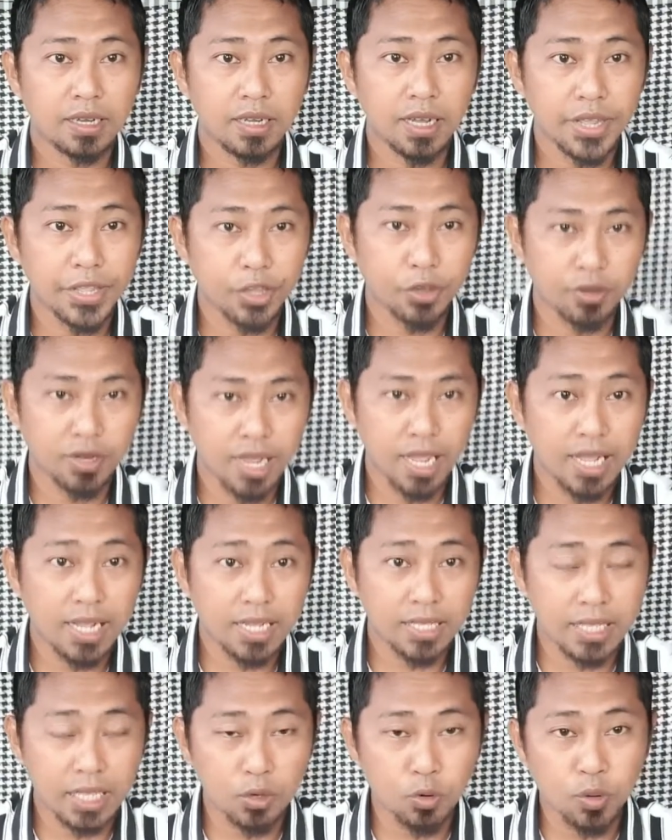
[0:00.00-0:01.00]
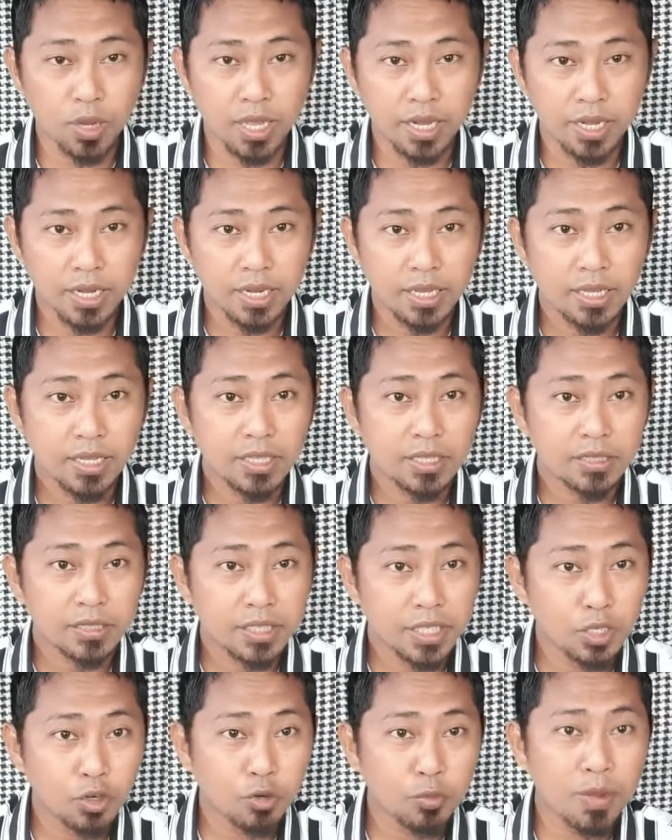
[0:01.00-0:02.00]
Ngayon, ang katanungan,
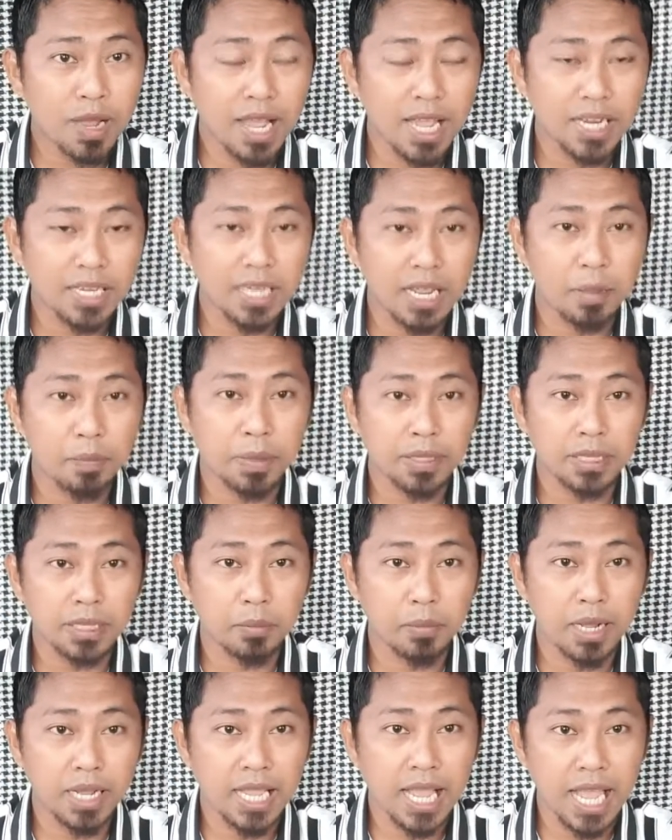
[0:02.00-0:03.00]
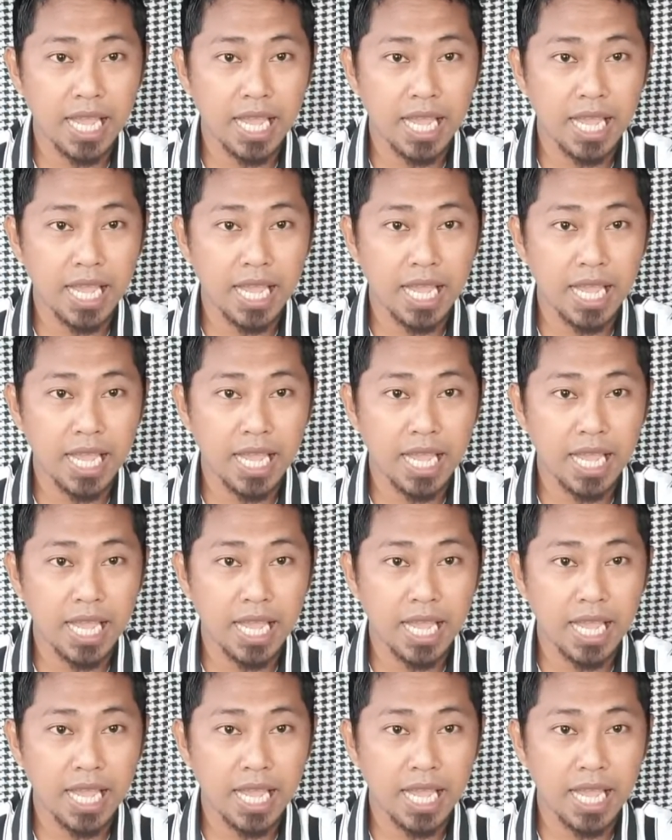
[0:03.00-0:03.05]
Sino ba ang dapat na